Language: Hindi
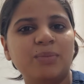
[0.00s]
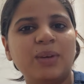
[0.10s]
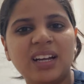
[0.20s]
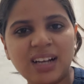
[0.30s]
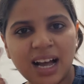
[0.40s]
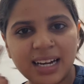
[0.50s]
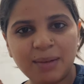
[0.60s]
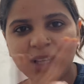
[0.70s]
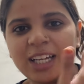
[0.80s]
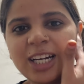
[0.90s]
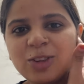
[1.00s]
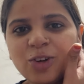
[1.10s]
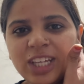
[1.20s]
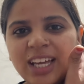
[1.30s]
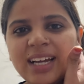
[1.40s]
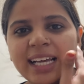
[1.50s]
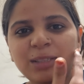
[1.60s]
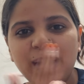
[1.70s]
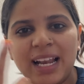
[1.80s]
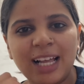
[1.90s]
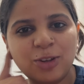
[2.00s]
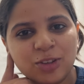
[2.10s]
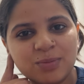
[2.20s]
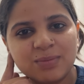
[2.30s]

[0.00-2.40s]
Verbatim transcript: मेरा कान नाम दिक्कत हो रही है गाइस पहला तो